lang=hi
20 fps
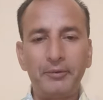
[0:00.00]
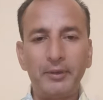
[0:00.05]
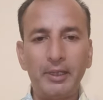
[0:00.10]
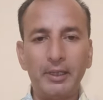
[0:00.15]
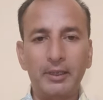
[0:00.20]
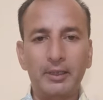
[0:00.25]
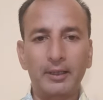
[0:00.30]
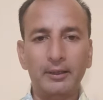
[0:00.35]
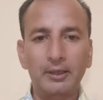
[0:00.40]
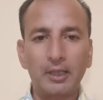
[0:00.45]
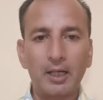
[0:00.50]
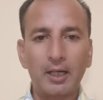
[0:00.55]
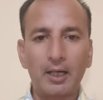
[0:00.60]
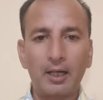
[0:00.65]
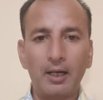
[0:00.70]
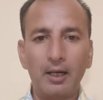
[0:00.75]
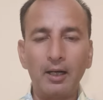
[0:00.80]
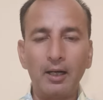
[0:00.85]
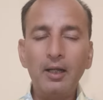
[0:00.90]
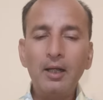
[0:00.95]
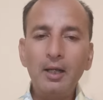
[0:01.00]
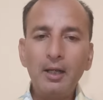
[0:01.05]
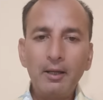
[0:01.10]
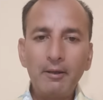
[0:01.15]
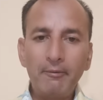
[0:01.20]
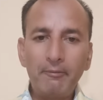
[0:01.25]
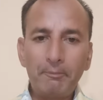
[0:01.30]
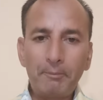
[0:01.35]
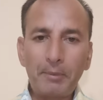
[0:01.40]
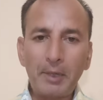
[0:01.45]
फील करता रहा
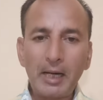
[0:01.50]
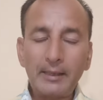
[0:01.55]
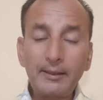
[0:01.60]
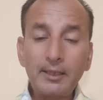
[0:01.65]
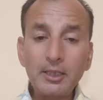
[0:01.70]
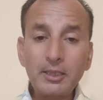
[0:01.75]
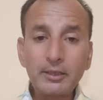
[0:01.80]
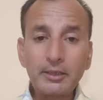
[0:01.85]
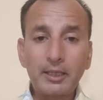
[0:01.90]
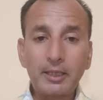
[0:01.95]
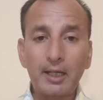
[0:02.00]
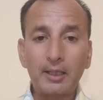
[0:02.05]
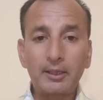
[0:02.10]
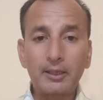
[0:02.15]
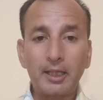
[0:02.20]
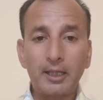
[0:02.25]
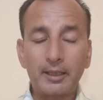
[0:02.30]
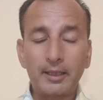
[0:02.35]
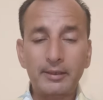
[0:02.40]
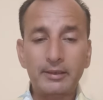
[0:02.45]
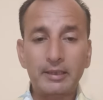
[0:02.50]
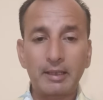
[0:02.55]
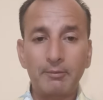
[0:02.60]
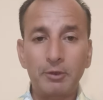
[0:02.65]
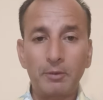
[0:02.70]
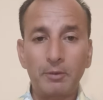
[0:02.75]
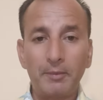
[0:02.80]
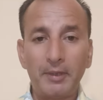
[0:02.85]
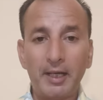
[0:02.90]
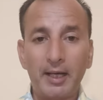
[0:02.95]
प्रैक्टिस कर करके
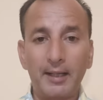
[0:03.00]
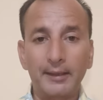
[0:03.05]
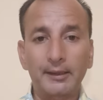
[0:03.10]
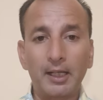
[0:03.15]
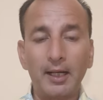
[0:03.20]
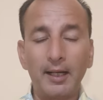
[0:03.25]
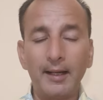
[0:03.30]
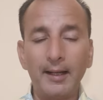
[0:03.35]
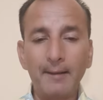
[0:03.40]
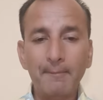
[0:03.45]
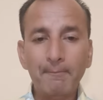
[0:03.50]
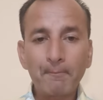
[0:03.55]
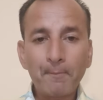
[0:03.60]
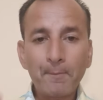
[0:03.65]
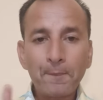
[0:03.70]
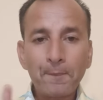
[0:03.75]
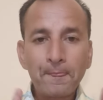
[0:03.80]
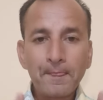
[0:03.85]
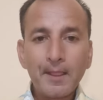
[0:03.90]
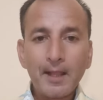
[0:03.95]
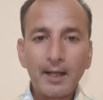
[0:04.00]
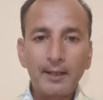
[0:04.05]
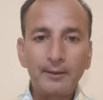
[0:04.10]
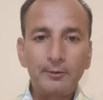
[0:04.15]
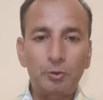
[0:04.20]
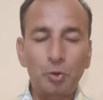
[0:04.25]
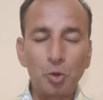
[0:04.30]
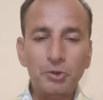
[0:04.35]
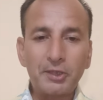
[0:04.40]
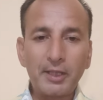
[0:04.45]
समझ में आता है
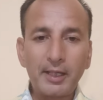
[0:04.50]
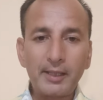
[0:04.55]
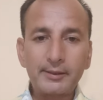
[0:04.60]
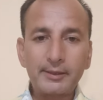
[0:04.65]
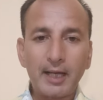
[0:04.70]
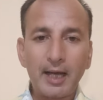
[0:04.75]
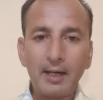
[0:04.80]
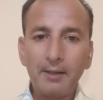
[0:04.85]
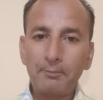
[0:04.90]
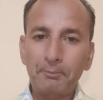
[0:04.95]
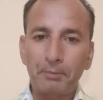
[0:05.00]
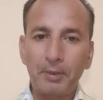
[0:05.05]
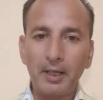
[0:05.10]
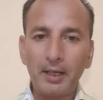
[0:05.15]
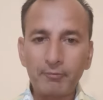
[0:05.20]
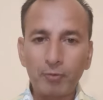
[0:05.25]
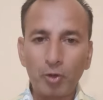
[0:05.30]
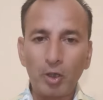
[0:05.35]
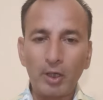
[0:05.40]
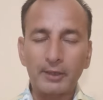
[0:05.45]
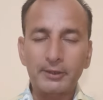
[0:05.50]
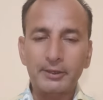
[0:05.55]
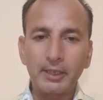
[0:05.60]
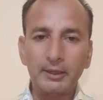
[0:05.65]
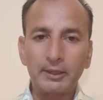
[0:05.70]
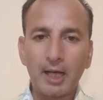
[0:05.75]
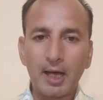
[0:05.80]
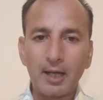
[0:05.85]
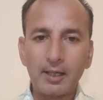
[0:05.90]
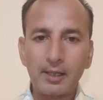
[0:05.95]
दूसरे साल फिर वो लक्ष्य
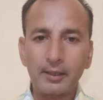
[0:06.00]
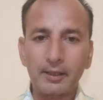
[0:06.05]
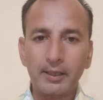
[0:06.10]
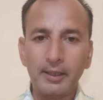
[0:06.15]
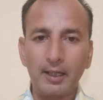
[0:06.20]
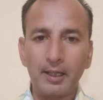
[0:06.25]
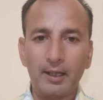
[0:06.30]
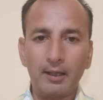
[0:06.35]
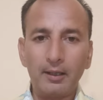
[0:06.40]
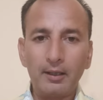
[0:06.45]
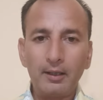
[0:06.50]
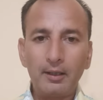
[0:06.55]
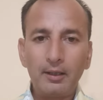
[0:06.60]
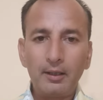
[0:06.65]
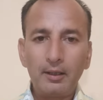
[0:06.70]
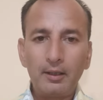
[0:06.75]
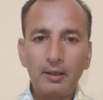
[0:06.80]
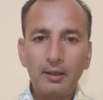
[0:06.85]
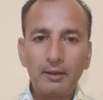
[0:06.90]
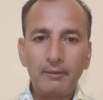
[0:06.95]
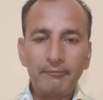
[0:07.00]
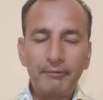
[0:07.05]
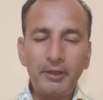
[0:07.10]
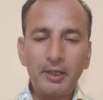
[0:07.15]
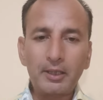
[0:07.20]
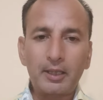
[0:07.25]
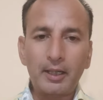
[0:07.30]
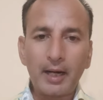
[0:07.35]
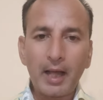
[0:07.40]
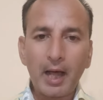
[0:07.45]
धारण किया
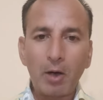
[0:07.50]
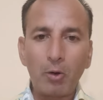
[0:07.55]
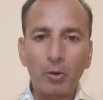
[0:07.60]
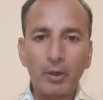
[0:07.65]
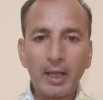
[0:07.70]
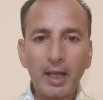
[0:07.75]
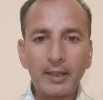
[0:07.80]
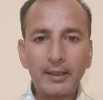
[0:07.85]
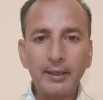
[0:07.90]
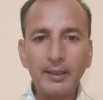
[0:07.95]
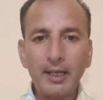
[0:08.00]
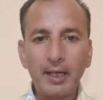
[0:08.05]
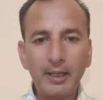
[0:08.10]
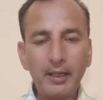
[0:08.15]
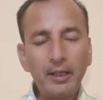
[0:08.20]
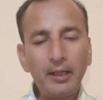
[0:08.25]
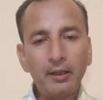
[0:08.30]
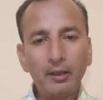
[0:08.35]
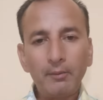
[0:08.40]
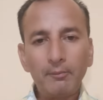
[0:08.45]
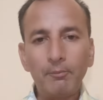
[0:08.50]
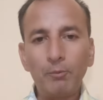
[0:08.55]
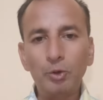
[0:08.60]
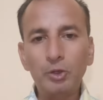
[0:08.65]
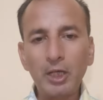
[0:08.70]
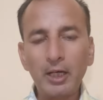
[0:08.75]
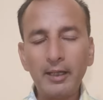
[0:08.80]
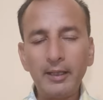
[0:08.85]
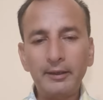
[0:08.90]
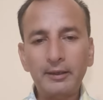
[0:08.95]
फिर खड़ा हो गया कि नहीं
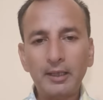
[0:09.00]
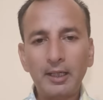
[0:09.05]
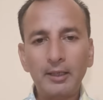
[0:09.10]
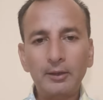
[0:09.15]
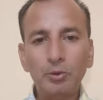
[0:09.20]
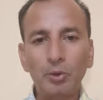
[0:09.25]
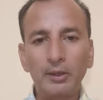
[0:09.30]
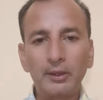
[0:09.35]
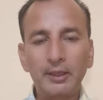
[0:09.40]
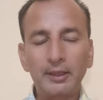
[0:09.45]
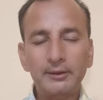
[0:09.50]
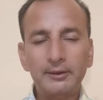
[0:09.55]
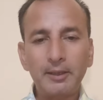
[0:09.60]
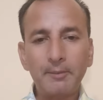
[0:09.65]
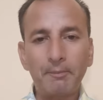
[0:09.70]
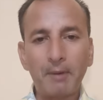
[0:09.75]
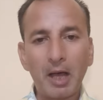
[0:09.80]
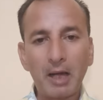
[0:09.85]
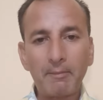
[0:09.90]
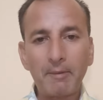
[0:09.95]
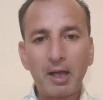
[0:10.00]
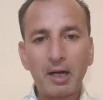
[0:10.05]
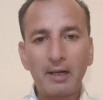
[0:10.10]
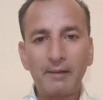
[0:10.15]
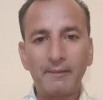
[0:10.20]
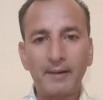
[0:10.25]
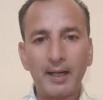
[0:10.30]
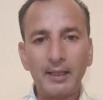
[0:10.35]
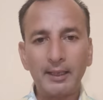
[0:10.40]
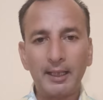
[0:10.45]
मुझे इतना तो अंदर से बार बार
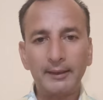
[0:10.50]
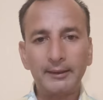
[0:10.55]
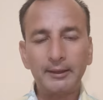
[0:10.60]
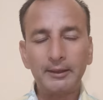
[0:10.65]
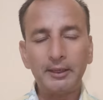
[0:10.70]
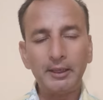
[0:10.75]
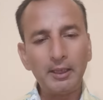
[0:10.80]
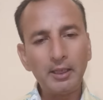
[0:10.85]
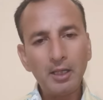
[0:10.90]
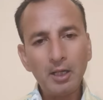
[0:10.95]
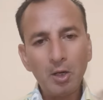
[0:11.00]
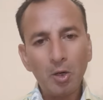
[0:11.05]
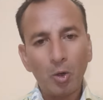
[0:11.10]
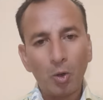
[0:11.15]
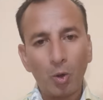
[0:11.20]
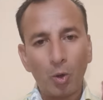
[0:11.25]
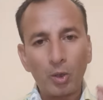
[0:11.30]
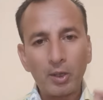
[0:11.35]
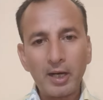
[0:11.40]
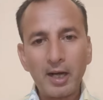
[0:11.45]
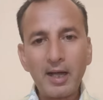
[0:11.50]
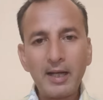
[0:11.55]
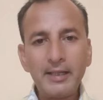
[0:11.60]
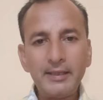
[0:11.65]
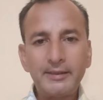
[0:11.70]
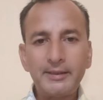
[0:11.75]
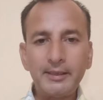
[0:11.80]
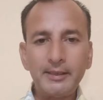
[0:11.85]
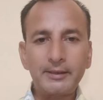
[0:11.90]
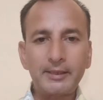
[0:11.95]
आवाज आती थी होगा
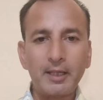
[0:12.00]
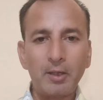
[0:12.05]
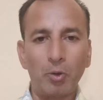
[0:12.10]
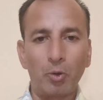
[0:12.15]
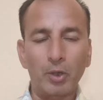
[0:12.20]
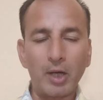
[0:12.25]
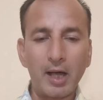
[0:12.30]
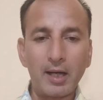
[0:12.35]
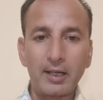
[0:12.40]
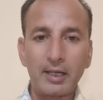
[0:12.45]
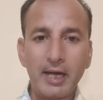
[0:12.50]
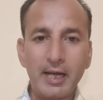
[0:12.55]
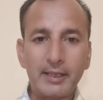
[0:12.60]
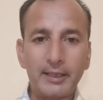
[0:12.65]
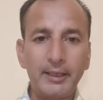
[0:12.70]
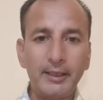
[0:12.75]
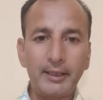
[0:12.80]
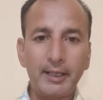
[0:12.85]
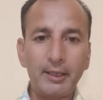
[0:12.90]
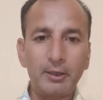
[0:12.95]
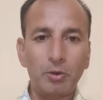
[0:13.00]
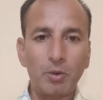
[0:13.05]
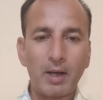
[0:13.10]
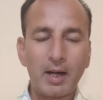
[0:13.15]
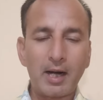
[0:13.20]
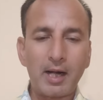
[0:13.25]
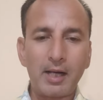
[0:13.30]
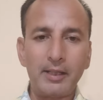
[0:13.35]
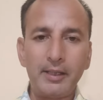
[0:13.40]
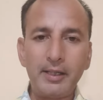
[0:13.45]
इसी से होगा रेकी के
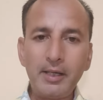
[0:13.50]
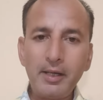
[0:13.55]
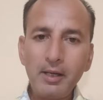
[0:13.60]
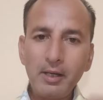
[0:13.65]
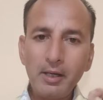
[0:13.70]
द्वारा ही